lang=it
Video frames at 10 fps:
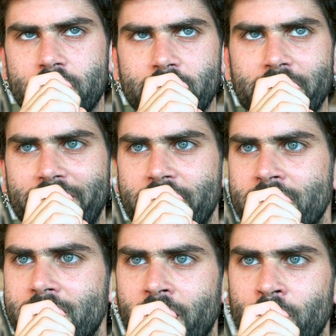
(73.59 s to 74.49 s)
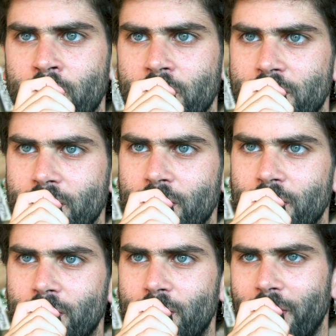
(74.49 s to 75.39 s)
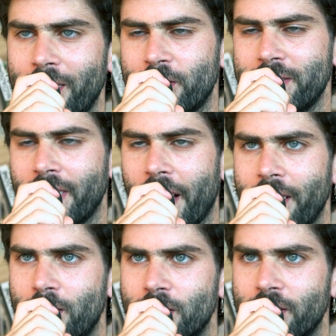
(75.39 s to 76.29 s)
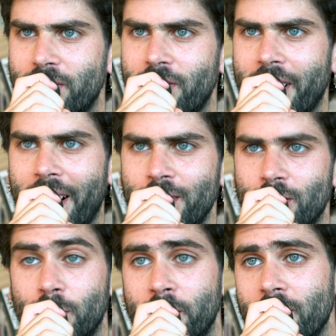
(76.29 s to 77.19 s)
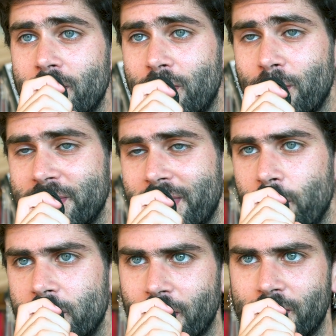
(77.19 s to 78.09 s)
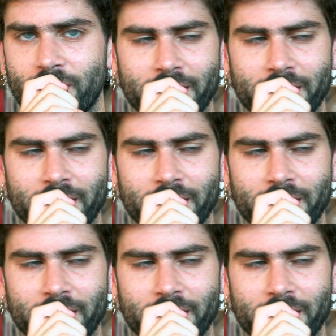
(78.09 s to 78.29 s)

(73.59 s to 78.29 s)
definiscano molto quello che sei, quello che farai o come, come sei abituato a